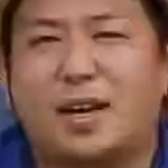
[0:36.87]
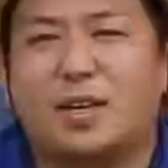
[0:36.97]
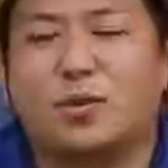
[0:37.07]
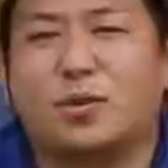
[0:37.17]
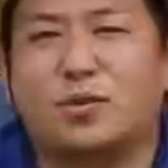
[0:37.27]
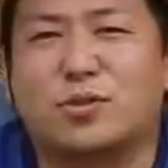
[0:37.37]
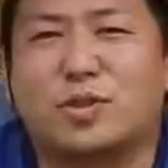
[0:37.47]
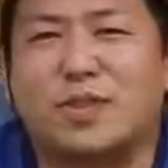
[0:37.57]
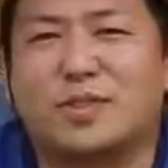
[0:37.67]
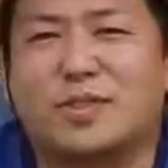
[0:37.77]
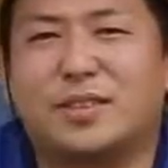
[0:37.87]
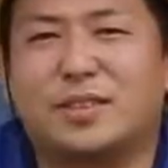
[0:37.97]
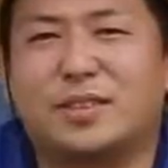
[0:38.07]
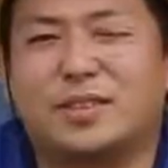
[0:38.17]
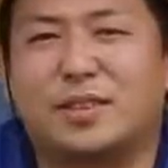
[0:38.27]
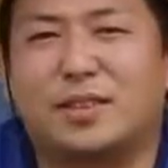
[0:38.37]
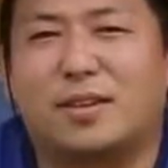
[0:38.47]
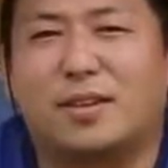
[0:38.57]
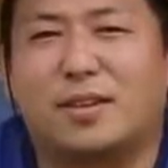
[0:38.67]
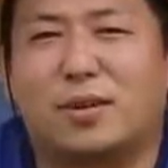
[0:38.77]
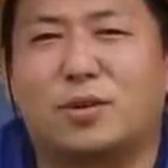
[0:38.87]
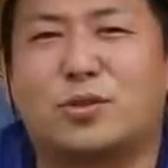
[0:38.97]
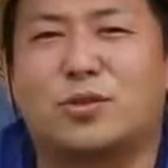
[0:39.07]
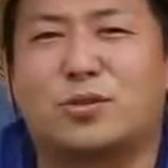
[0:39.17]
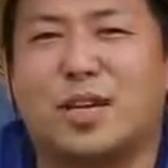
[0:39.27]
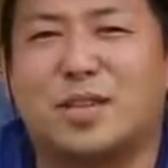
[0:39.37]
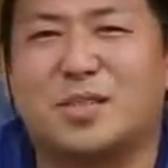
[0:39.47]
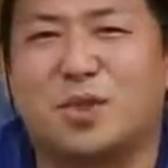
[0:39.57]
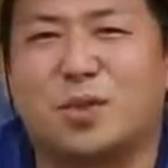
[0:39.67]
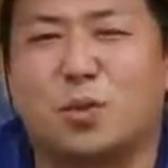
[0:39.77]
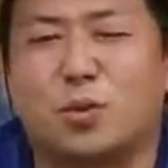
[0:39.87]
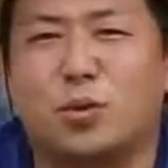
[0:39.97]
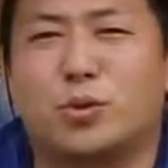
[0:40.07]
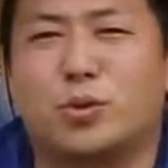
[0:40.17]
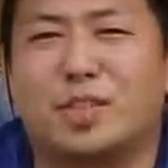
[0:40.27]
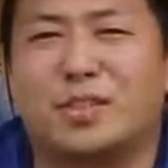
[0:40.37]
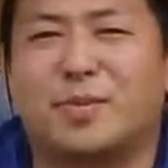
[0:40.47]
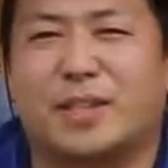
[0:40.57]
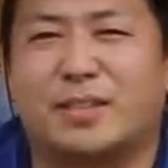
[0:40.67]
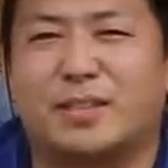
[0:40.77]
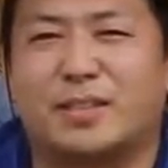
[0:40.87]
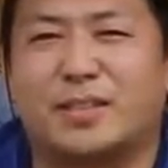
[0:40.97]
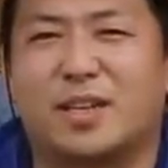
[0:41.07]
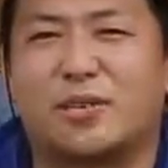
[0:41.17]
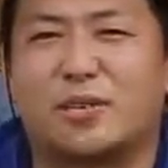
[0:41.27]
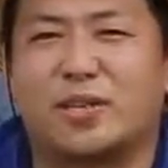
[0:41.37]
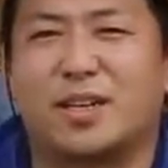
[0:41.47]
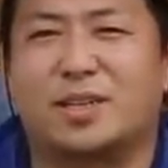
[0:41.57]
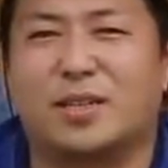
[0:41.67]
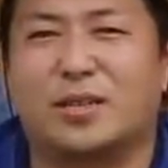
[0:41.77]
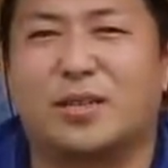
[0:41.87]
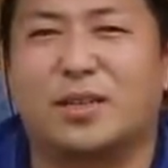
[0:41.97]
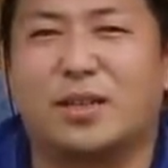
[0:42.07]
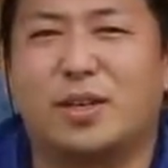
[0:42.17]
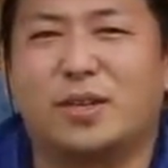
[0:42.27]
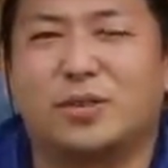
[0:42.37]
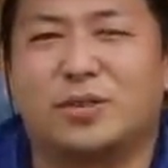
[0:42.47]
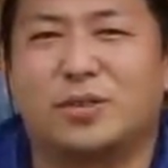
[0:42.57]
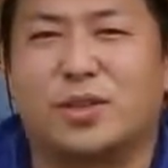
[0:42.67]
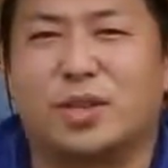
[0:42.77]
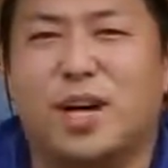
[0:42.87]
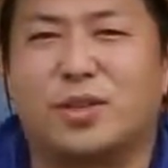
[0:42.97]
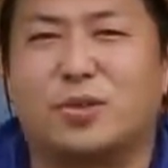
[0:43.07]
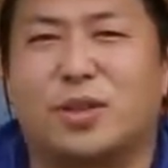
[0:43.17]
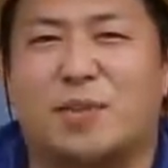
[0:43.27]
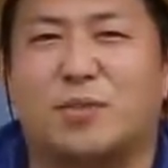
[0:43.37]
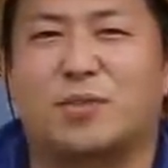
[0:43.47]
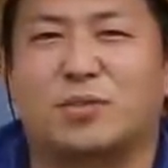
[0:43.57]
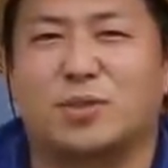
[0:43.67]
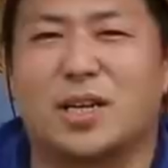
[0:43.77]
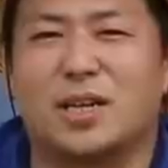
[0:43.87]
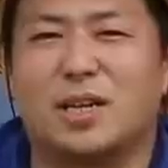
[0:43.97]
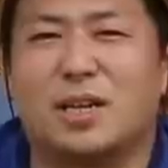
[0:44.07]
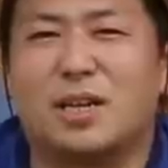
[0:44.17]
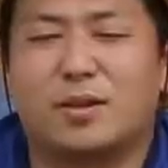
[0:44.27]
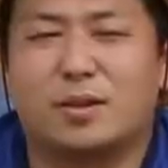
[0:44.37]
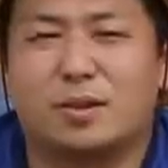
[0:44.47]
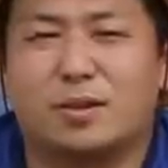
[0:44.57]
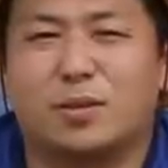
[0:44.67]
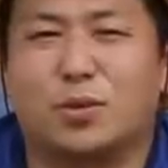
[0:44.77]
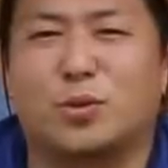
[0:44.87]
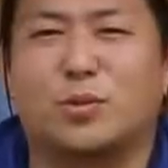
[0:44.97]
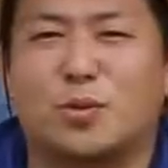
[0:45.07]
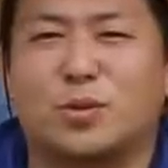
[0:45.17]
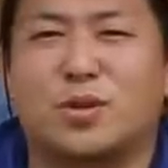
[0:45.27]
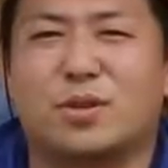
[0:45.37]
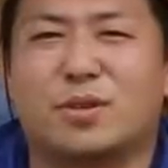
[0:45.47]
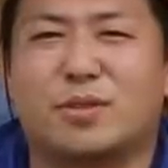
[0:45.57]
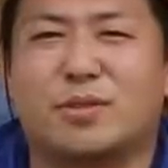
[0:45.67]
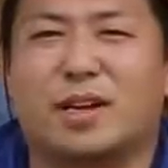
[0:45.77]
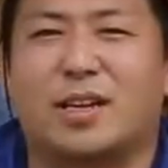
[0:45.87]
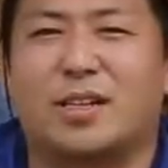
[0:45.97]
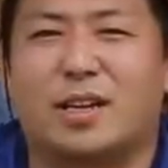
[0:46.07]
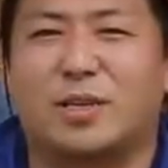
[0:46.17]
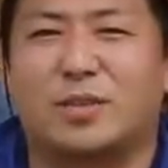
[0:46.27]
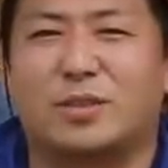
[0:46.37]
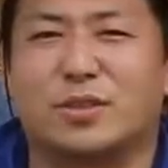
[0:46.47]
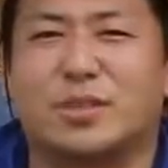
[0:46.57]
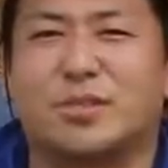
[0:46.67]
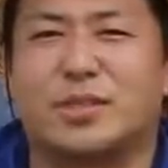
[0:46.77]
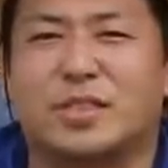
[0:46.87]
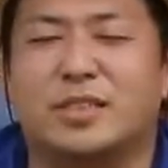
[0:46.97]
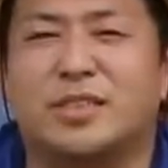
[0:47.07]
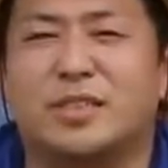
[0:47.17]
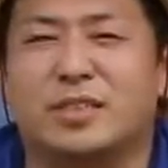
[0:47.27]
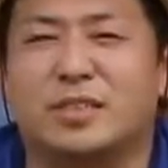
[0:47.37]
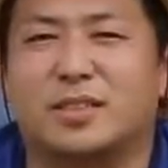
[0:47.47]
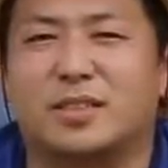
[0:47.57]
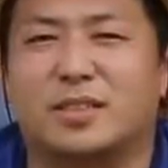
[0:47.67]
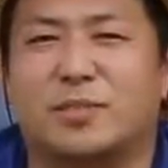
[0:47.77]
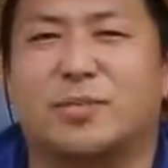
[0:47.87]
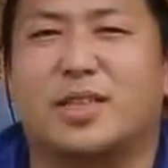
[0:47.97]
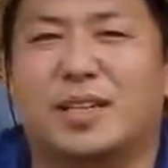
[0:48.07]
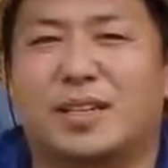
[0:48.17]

한옥 건축가는 어, 건축으로 따지면 골조체를 만드는 사람 중에 하나고요. 그 중에는 한옥 대목수가 어, 모든 공정을 관리하면서 집을 짓는 겁니다.